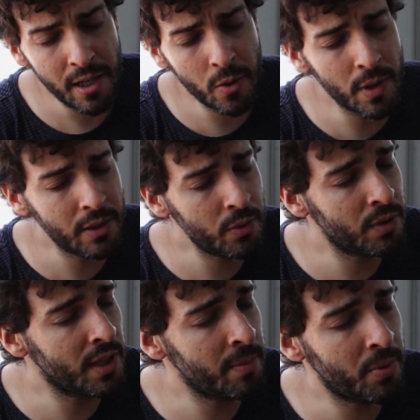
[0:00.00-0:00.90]
E
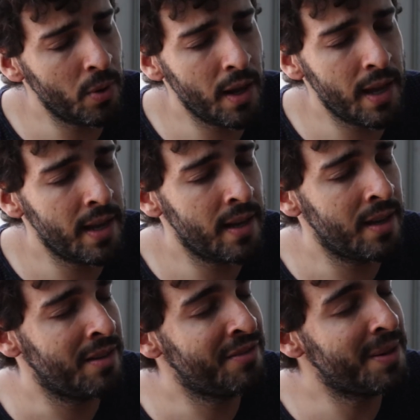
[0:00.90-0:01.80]
quanto tempo
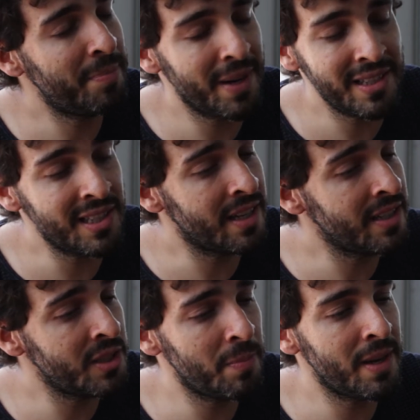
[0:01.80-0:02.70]
leva pra essa
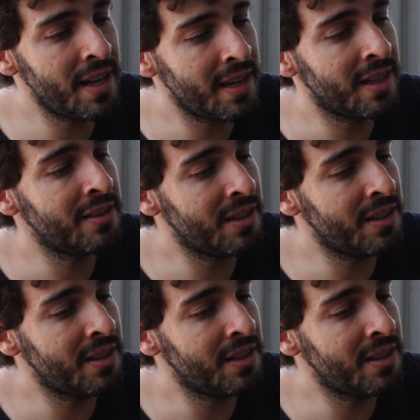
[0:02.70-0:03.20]
espera